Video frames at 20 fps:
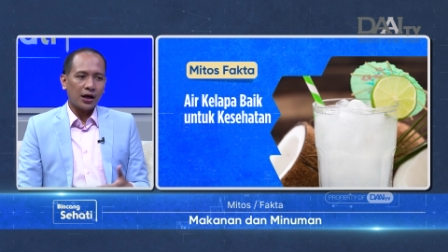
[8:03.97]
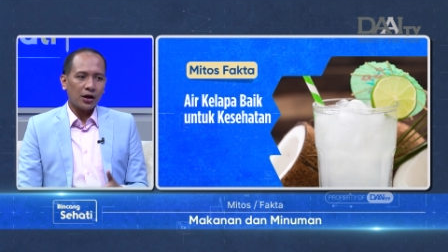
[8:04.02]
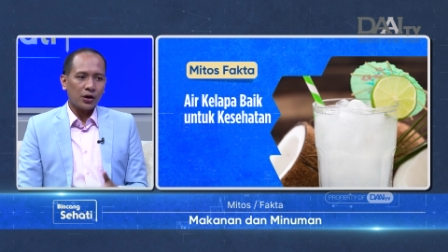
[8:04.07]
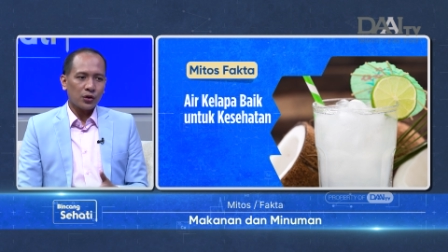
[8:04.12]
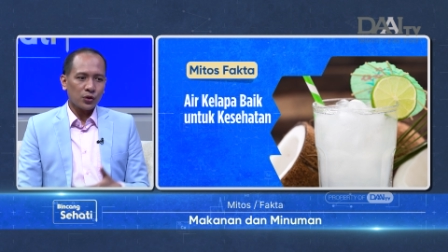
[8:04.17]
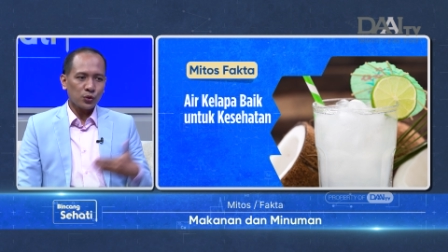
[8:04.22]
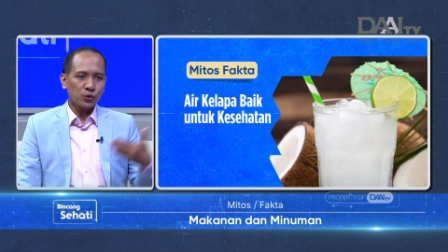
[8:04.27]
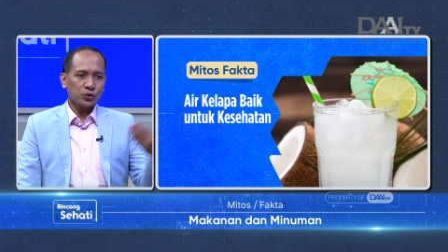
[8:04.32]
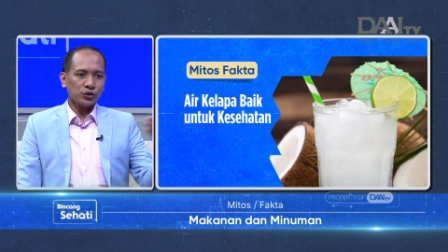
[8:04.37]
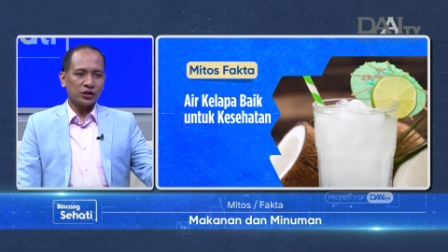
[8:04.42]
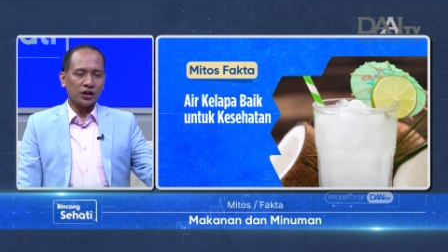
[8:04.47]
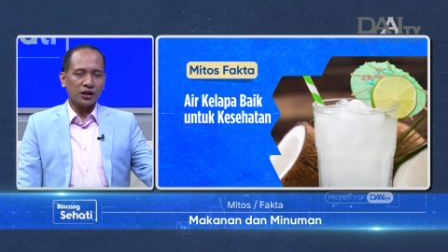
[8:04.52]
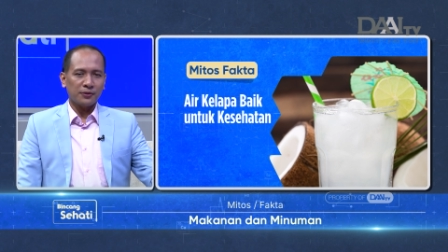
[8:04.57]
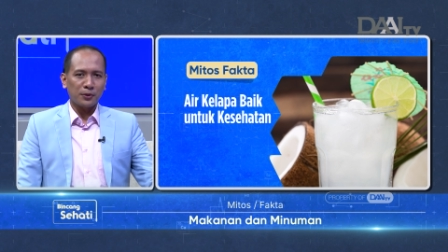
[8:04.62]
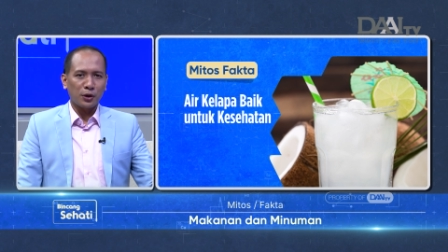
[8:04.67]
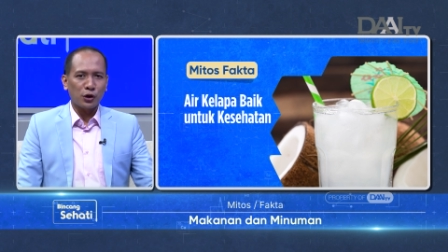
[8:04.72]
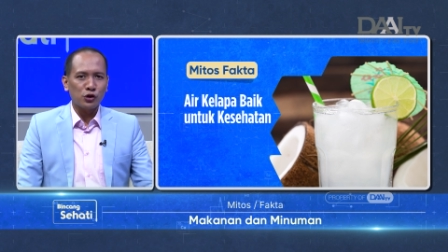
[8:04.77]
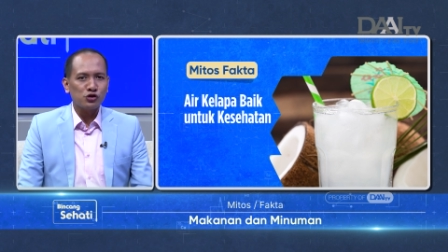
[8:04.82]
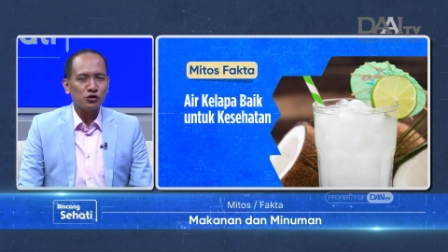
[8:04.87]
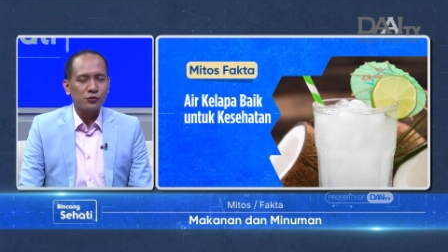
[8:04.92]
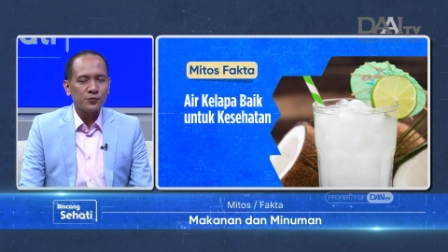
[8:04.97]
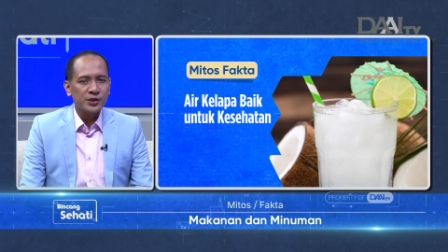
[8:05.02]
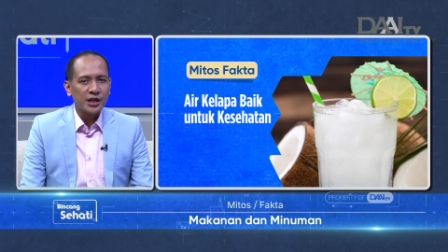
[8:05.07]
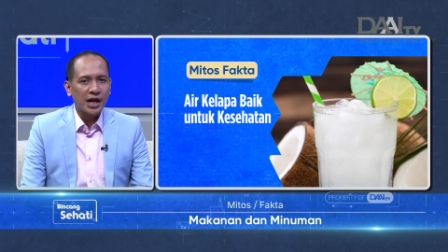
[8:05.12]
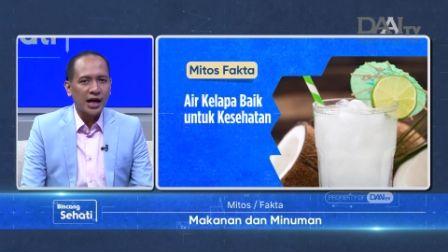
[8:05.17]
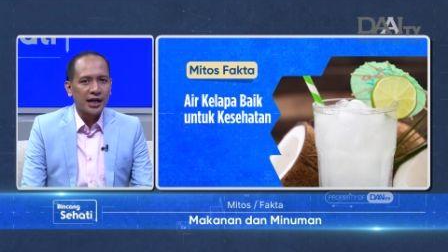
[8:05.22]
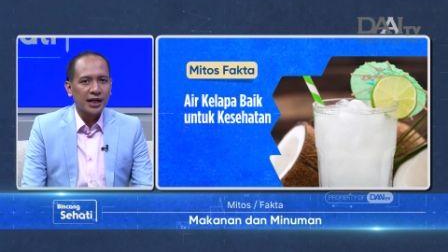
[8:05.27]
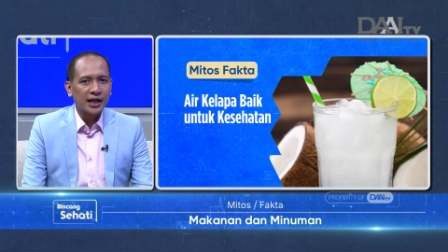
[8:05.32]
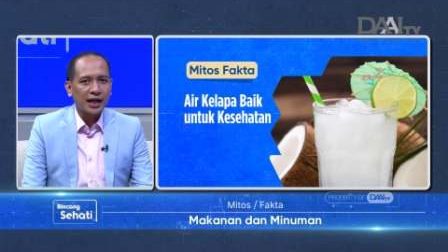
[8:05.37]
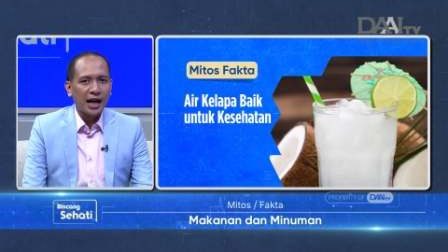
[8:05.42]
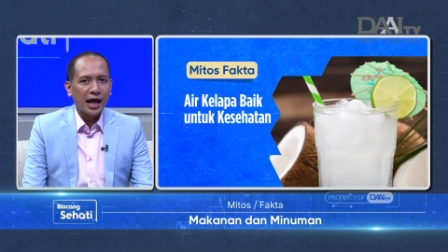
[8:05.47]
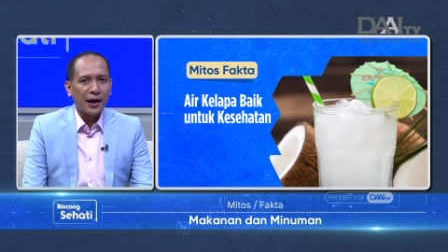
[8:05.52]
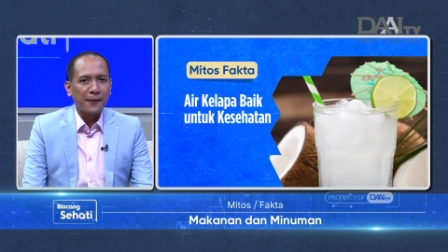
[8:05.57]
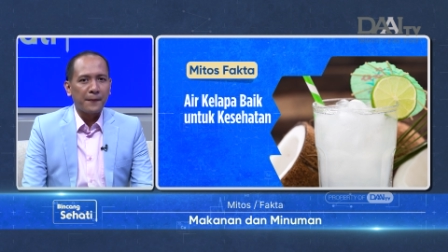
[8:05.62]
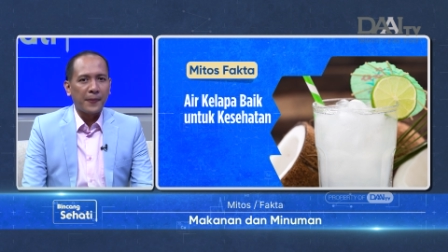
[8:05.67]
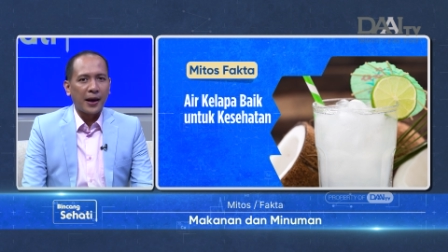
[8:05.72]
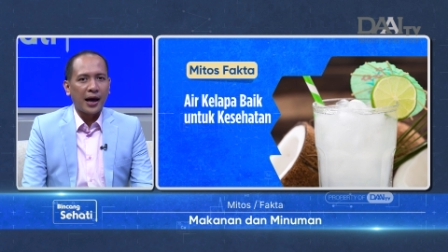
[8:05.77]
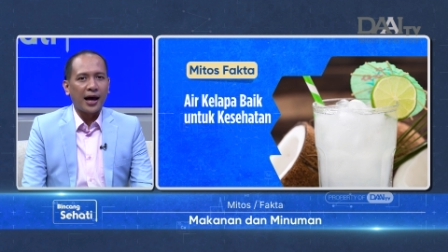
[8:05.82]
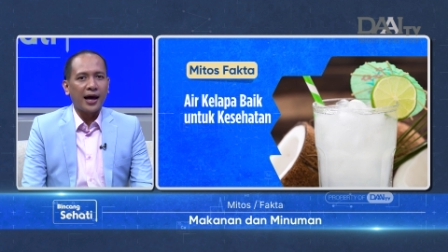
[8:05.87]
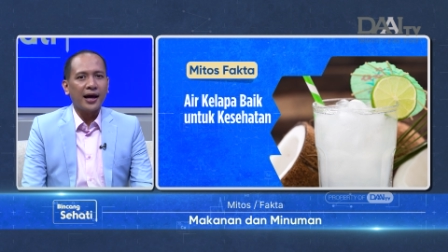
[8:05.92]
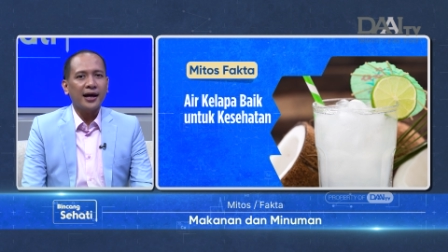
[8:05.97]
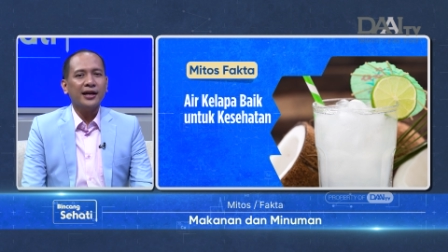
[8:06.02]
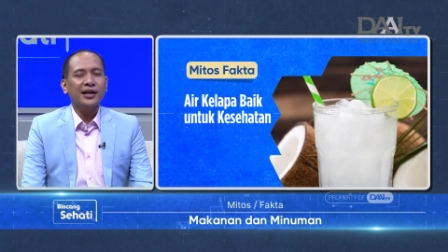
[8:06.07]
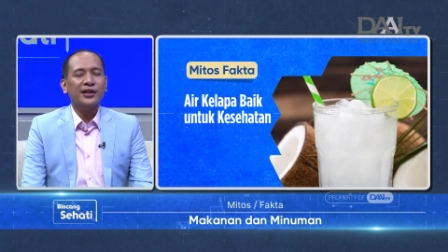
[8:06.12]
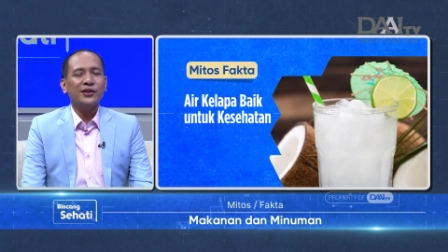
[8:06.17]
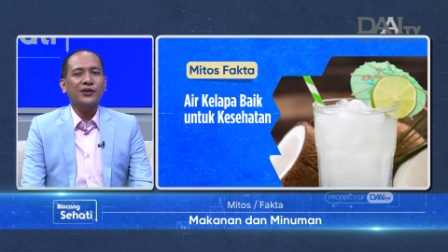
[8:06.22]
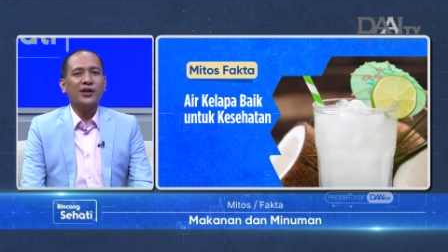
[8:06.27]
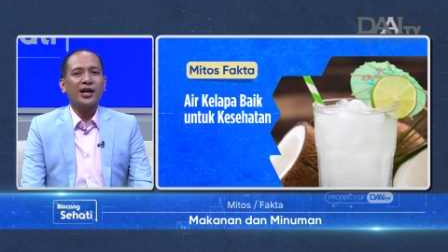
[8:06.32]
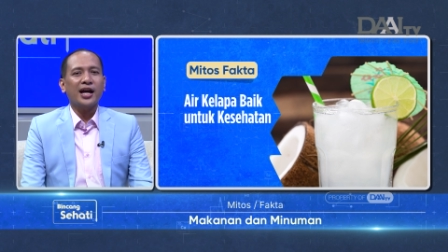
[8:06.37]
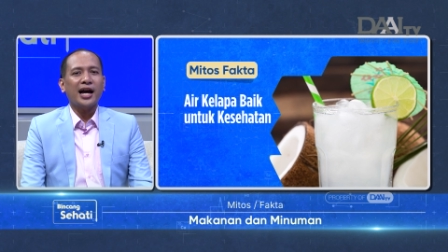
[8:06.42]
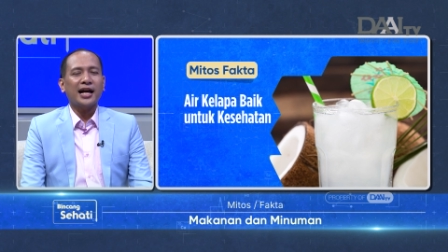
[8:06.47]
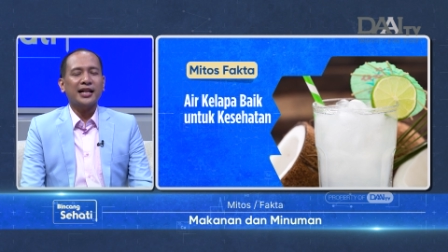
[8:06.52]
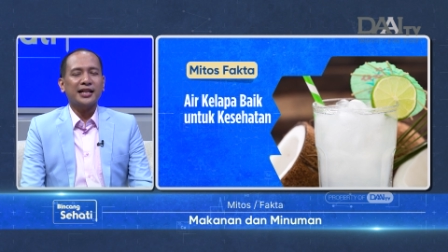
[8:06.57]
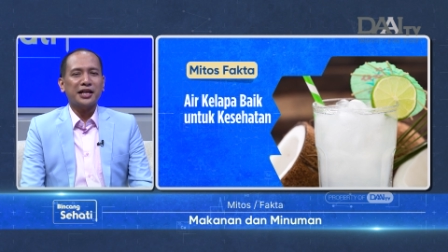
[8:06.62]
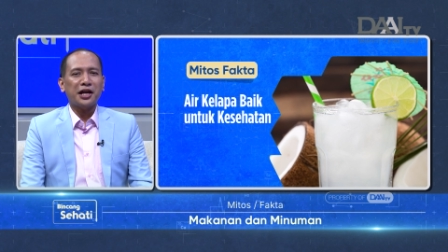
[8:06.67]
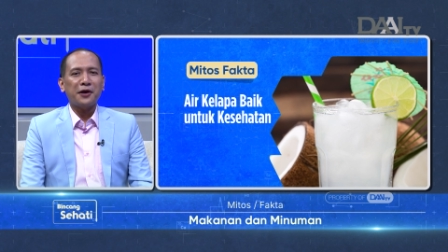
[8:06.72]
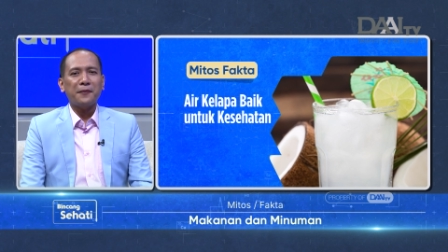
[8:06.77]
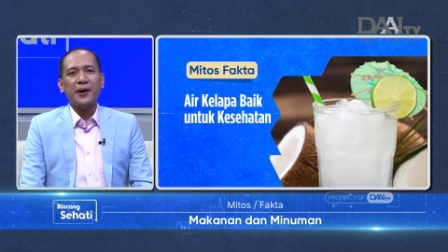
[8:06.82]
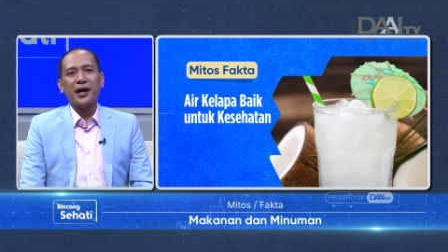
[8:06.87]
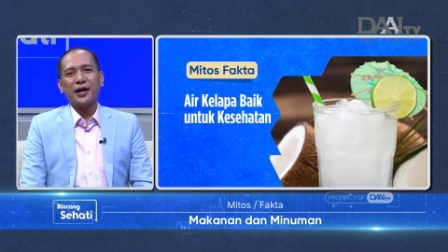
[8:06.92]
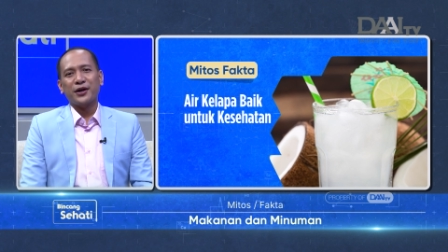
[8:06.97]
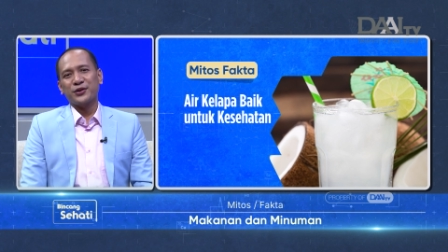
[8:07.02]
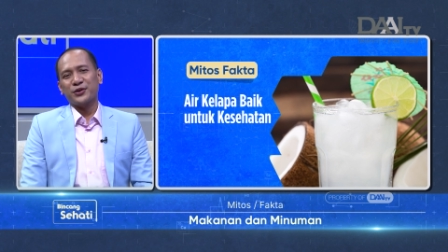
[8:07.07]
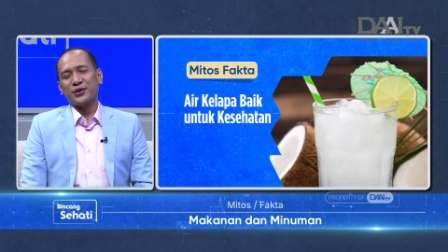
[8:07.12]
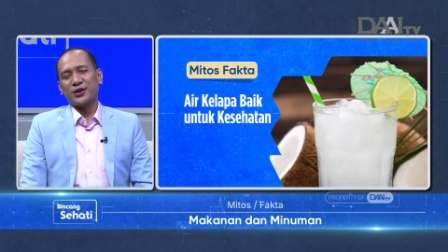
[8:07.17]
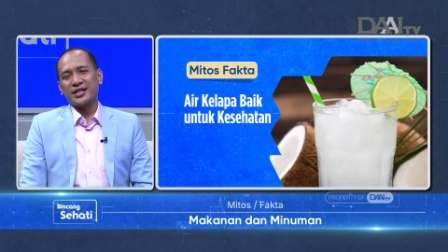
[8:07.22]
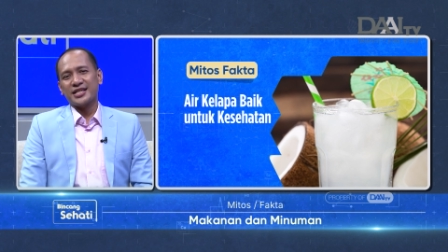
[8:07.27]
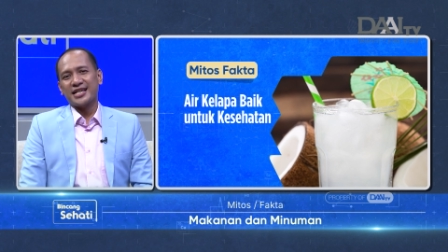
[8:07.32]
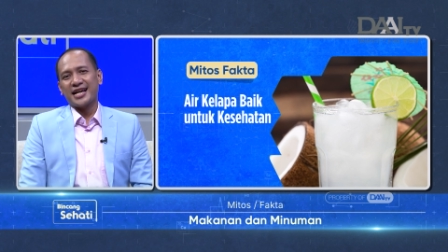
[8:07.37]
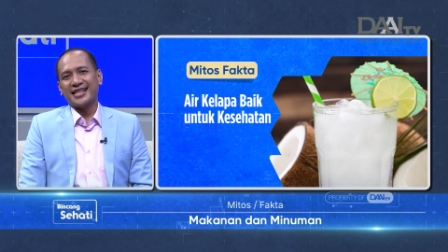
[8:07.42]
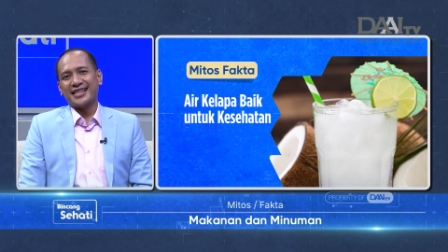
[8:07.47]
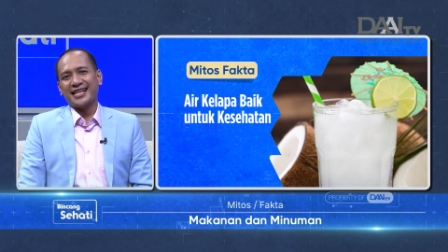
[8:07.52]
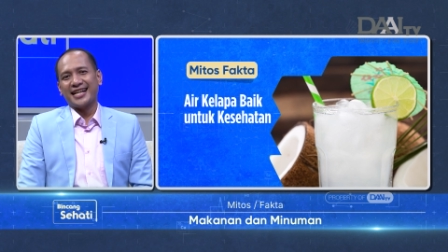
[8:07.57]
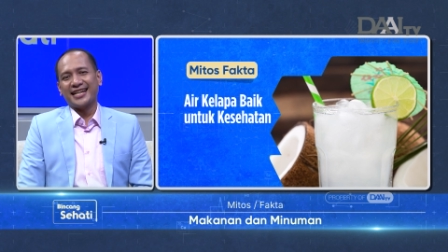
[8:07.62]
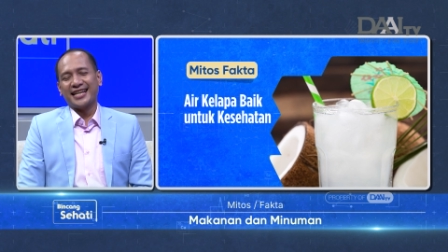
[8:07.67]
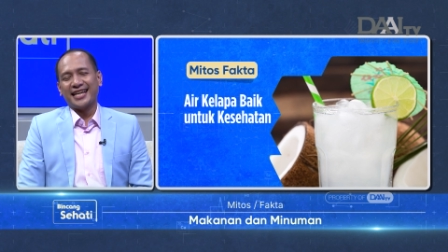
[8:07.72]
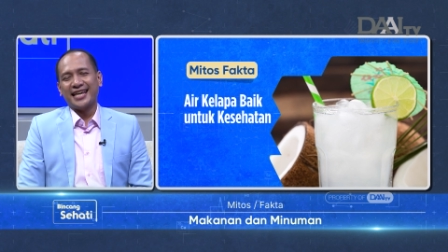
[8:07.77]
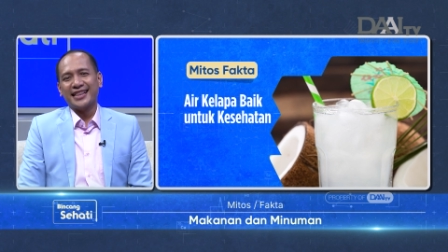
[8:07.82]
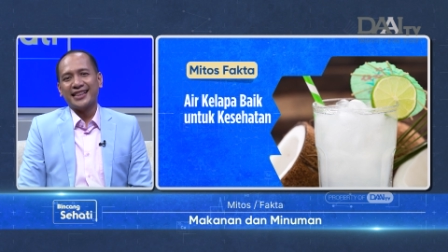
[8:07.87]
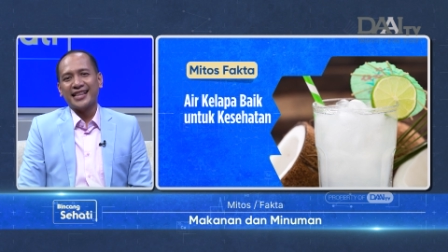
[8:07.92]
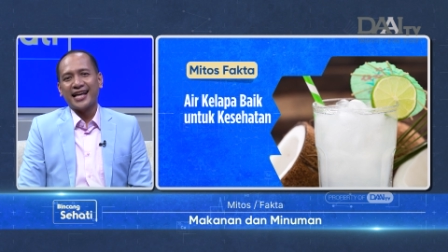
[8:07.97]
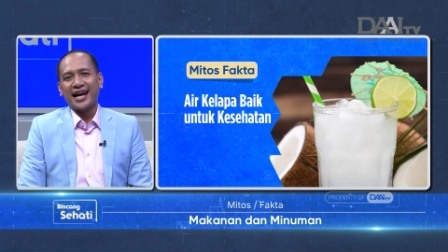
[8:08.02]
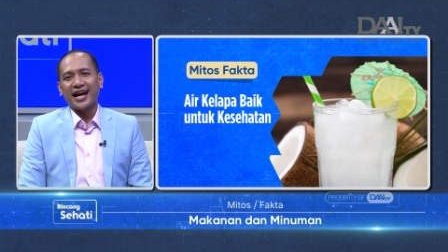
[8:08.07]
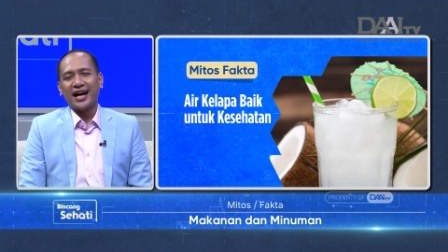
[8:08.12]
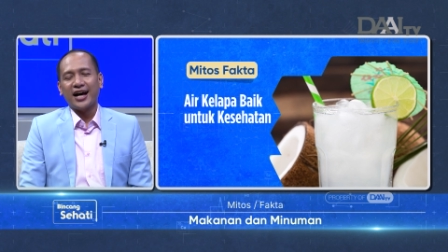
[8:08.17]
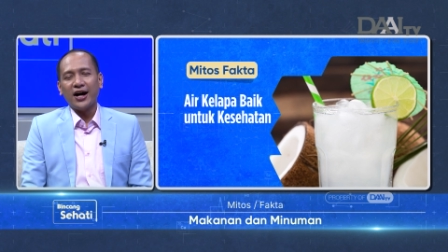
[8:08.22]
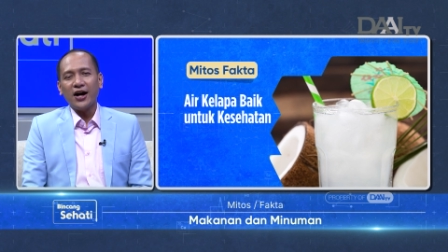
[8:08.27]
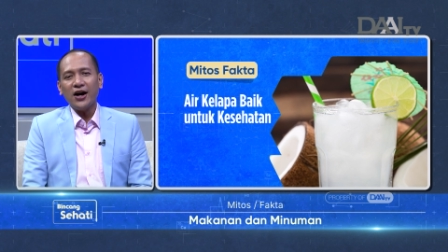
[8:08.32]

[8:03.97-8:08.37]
rutin mengonsumsi air kelapa gitu ya yang katanya baik untuk kesehatan kita.